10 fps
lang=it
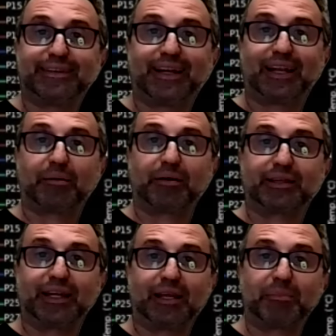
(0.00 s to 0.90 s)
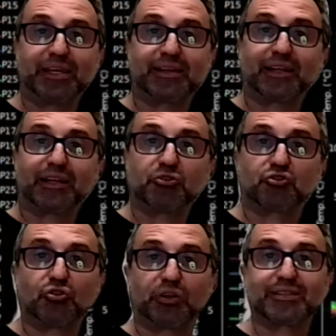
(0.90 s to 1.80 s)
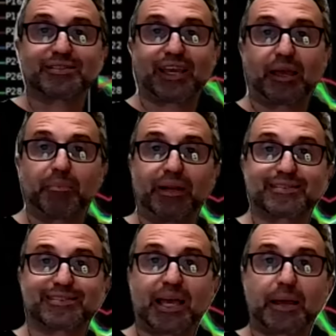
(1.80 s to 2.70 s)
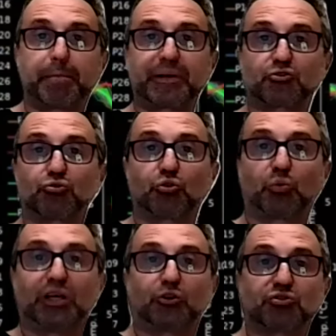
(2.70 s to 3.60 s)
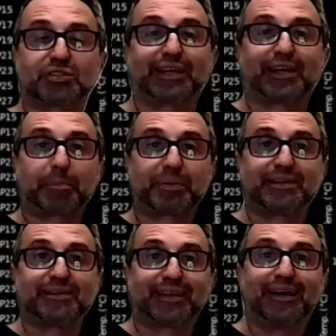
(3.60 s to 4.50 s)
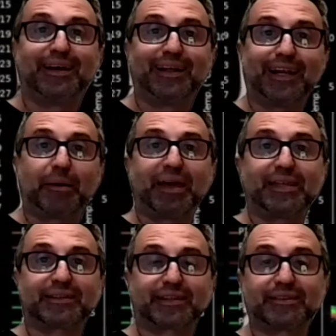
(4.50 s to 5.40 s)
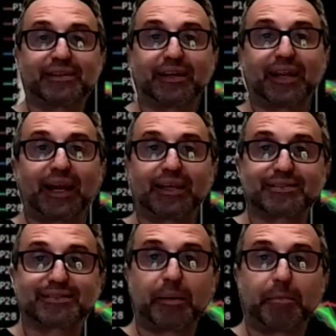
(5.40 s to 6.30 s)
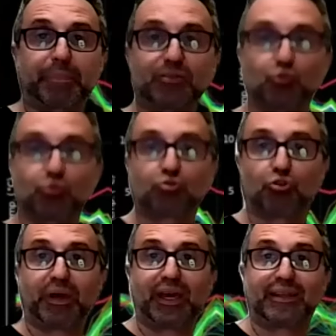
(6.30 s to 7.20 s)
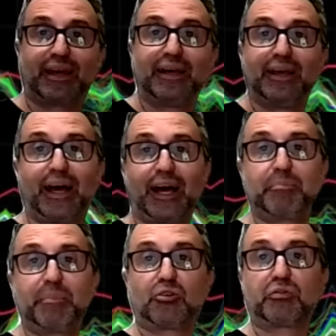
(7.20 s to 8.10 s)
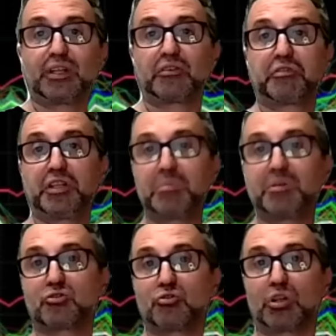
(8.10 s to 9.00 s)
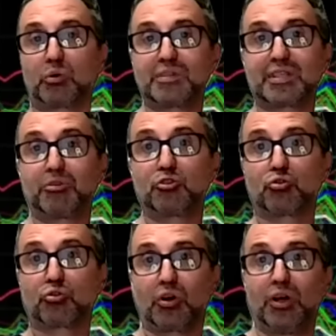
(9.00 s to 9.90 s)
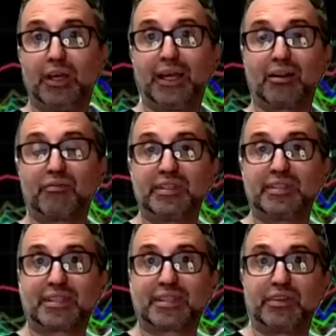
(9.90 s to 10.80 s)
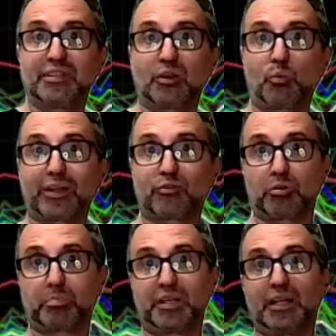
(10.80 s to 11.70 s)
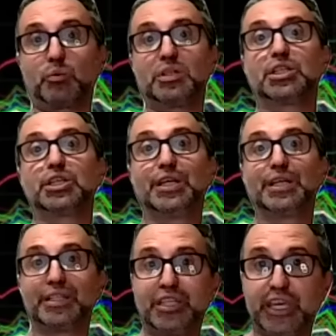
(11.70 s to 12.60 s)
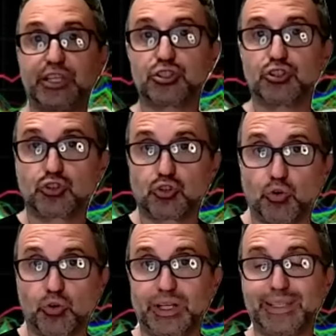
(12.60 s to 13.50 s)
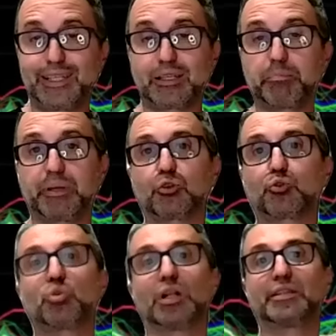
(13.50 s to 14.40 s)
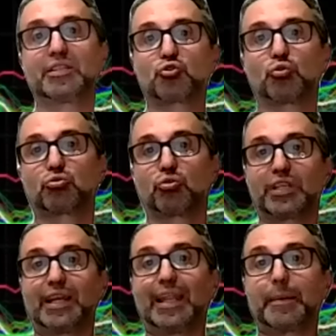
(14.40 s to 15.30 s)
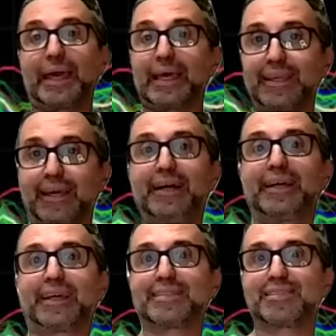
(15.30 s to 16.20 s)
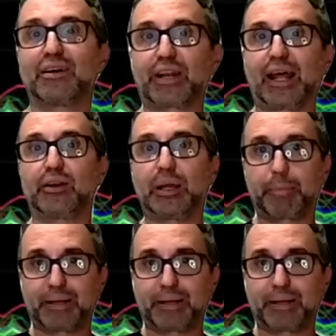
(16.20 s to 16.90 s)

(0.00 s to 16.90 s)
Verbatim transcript: della, delle medie delle emissioni ensemble, sempre sotto quella rossa che rappresenta la media trentennale, sempre sotto media, almeno fino a fine emissione, qui siamo intorno al 23-24 aprile, quindi 10 giorni di temperatura al di sotto della media che si avranno a